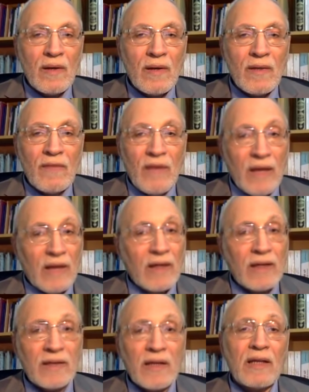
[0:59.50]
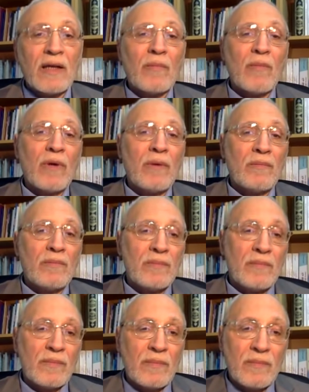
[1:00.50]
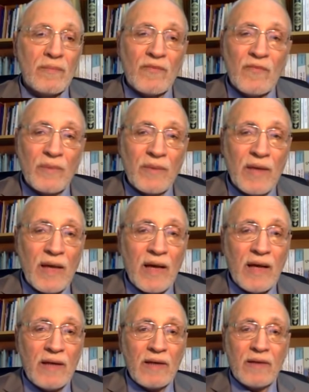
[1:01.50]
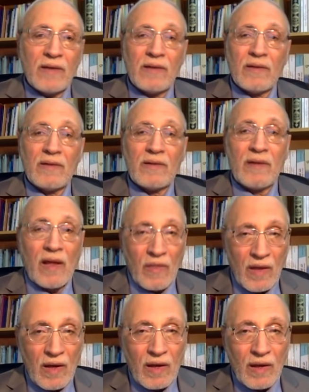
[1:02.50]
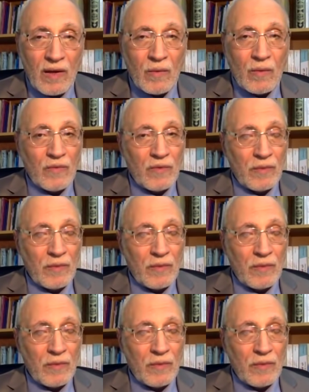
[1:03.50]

في الحقيقة التاريخ مهم في بناء أي حضارة وفي